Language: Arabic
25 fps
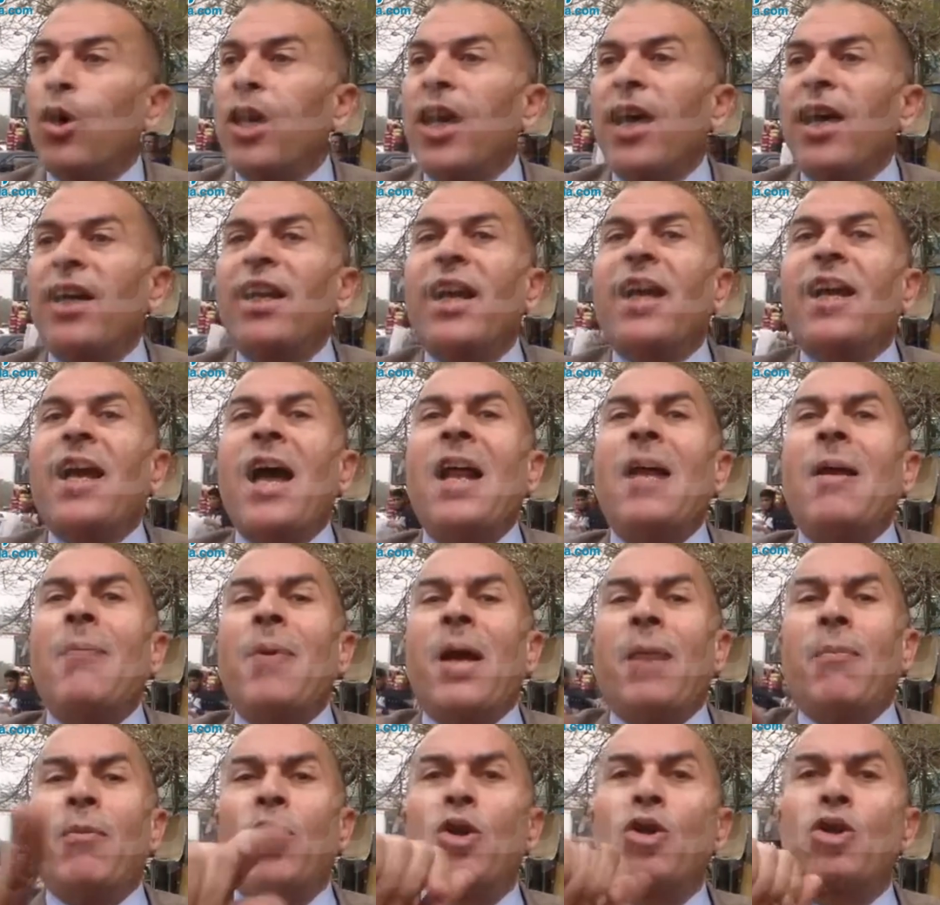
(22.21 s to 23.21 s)
دول
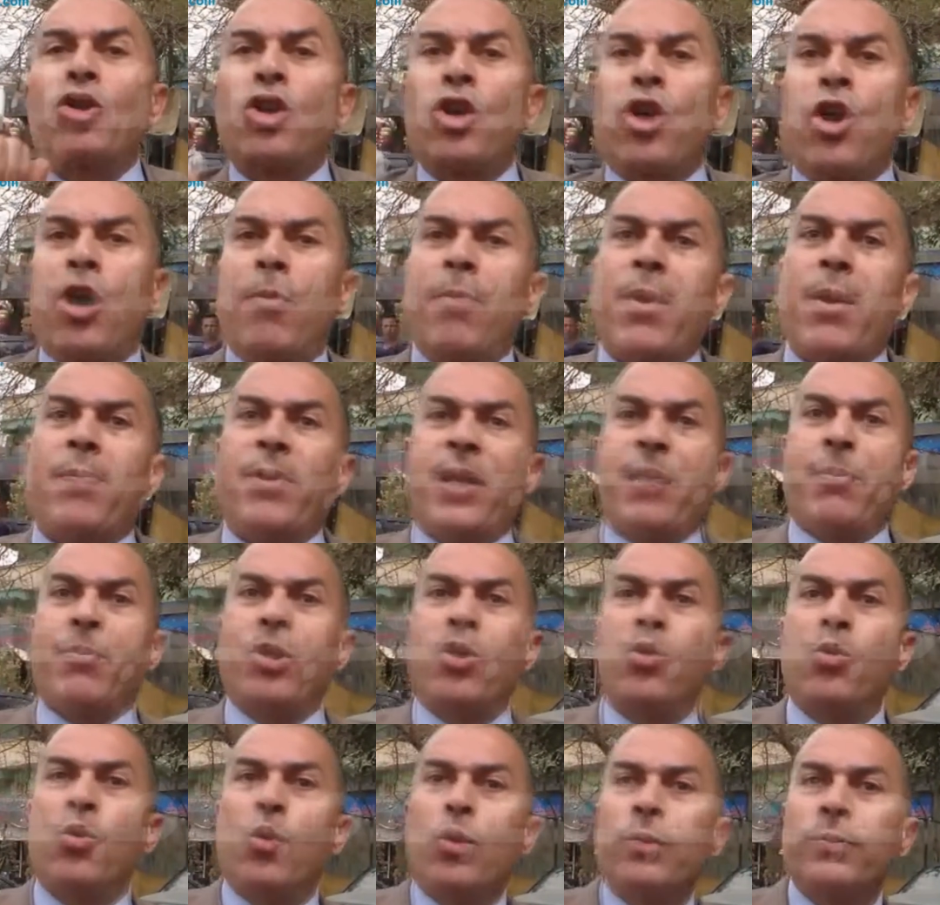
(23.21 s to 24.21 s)
الرجاله ما يعملوش اللي هم
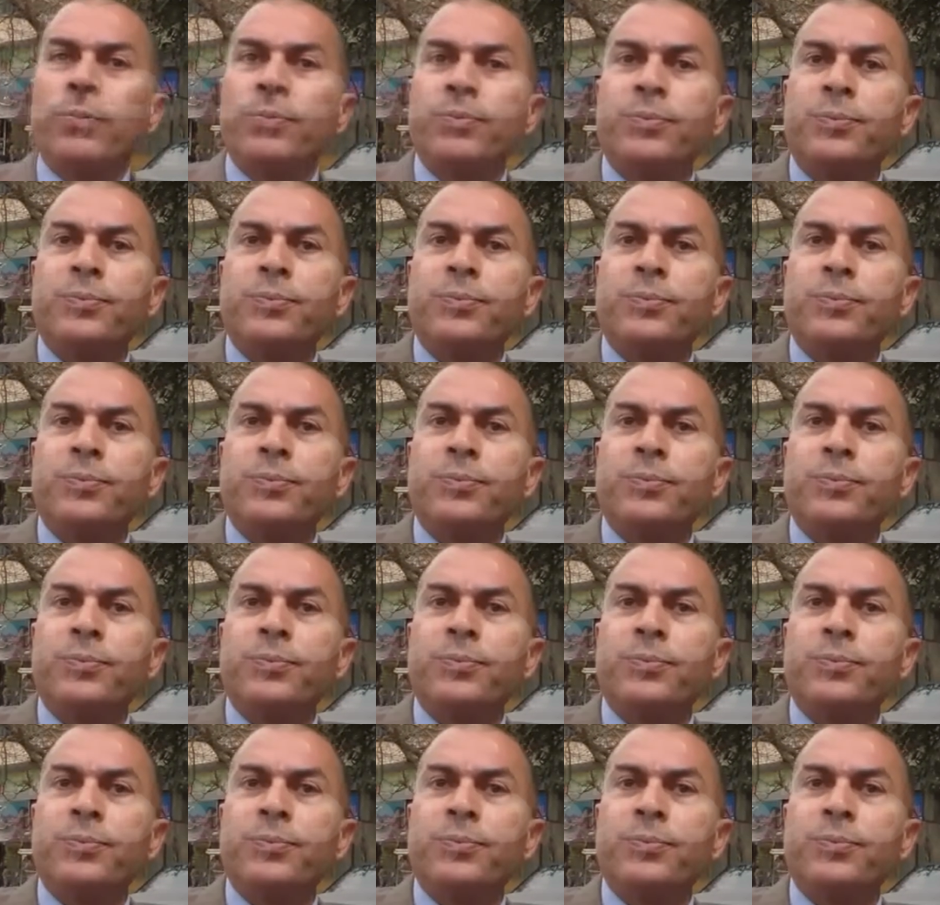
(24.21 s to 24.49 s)
بيعملوه